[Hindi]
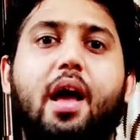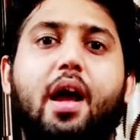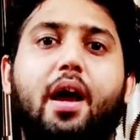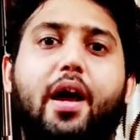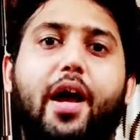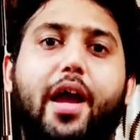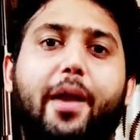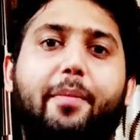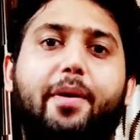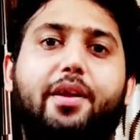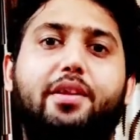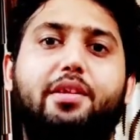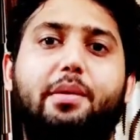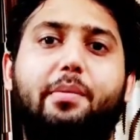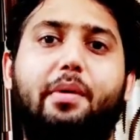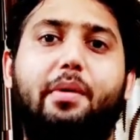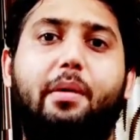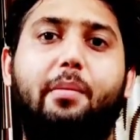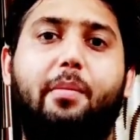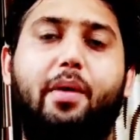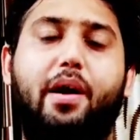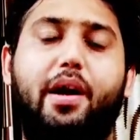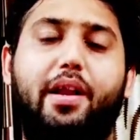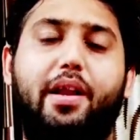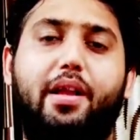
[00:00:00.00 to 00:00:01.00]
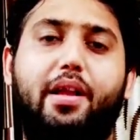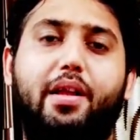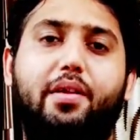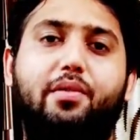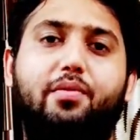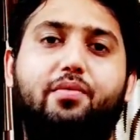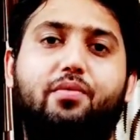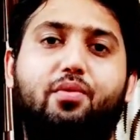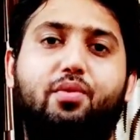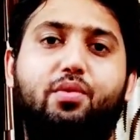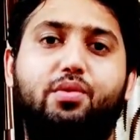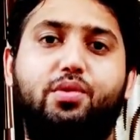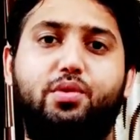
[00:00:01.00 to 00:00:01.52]
कई बार जब हमारी
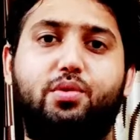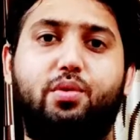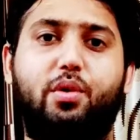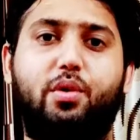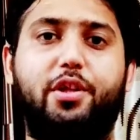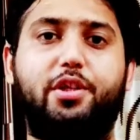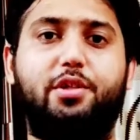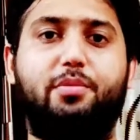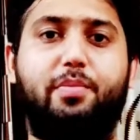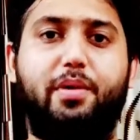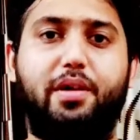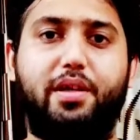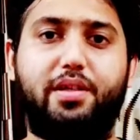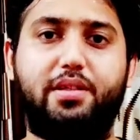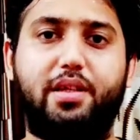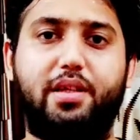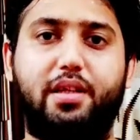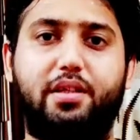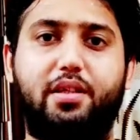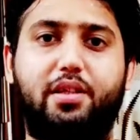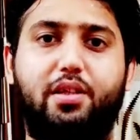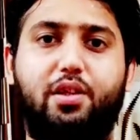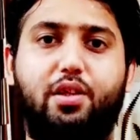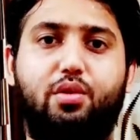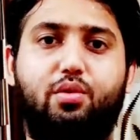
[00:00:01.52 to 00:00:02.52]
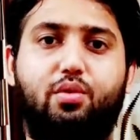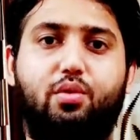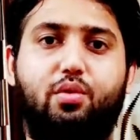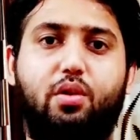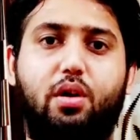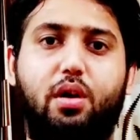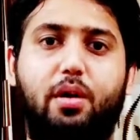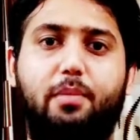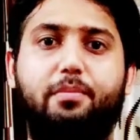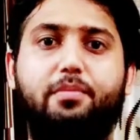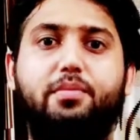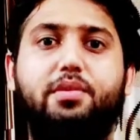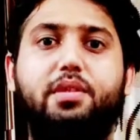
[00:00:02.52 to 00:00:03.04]
फ़ोन स्टोरेज भर जाती थी तो
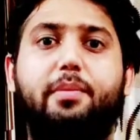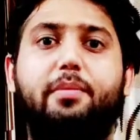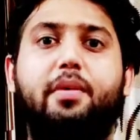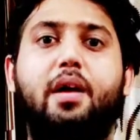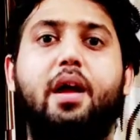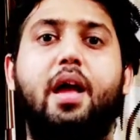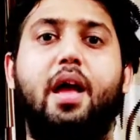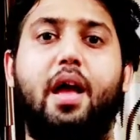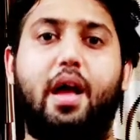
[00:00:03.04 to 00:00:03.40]
हम जब